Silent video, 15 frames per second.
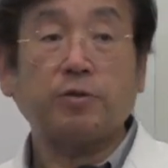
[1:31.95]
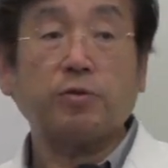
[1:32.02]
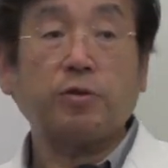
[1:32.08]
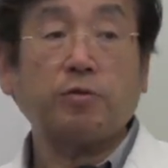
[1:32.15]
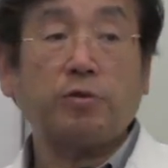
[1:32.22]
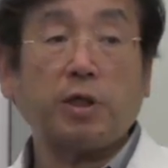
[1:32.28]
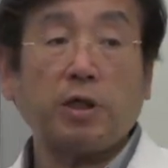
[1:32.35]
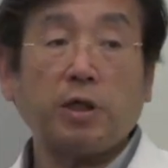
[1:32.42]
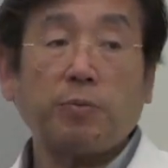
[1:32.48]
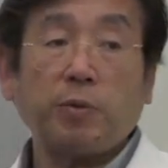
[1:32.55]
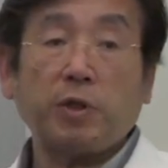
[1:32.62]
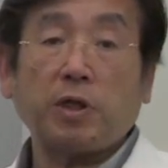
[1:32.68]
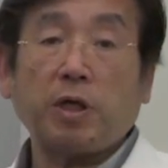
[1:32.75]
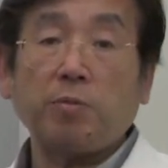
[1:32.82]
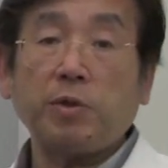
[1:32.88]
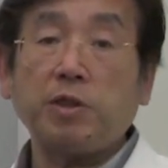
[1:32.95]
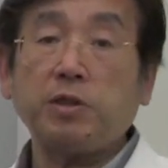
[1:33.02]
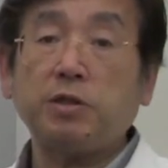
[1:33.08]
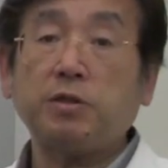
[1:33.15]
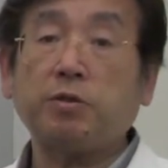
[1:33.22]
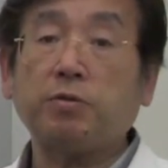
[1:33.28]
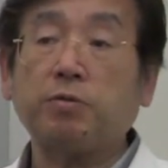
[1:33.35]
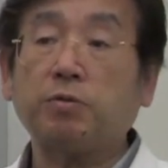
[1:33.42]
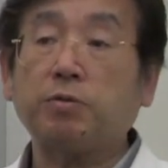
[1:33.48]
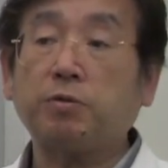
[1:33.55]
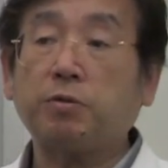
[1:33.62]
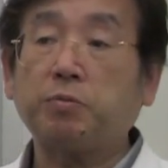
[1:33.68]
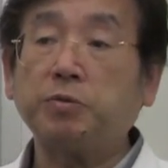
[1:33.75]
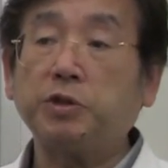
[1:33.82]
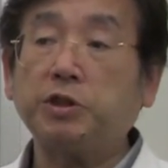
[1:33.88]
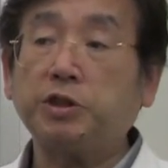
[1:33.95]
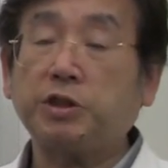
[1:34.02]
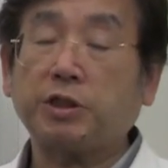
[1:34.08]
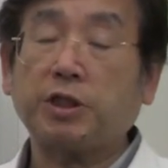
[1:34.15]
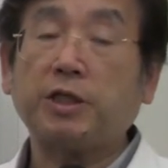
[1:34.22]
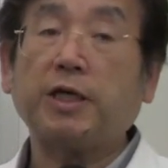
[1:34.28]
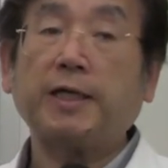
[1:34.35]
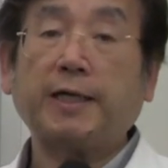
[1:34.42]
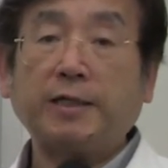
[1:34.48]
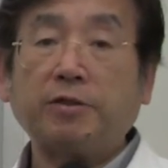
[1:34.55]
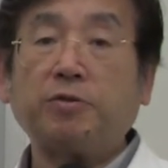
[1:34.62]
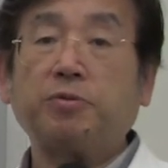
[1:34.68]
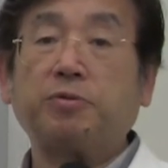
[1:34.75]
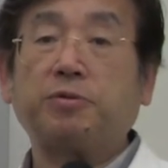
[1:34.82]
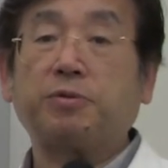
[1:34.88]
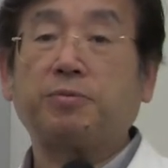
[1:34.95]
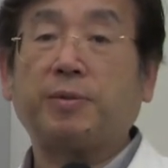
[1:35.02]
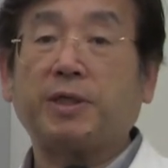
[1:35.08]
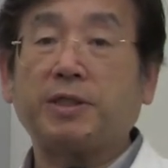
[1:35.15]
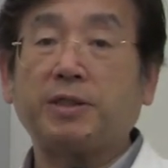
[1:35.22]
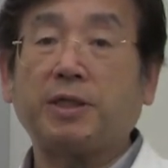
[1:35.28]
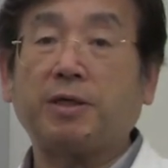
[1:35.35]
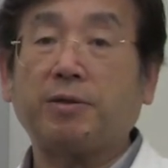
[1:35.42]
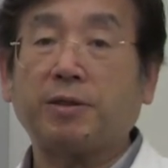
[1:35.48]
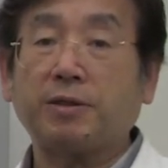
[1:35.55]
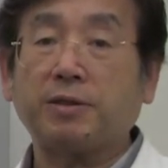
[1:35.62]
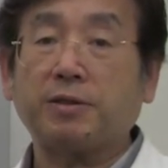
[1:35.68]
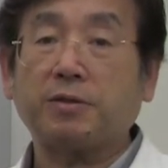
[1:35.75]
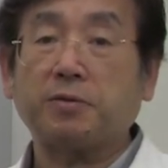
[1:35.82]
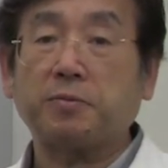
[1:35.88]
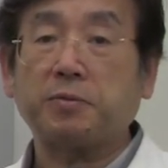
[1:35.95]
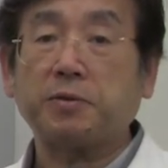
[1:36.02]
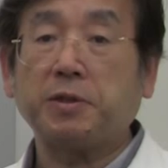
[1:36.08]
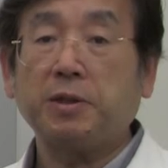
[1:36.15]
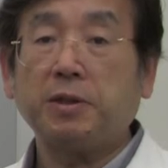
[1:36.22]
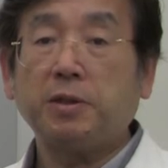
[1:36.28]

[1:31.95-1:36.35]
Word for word: それくらいやっぱりダメージっていうことを無視しちゃいけないっていうことをまあ言いたいわけですけども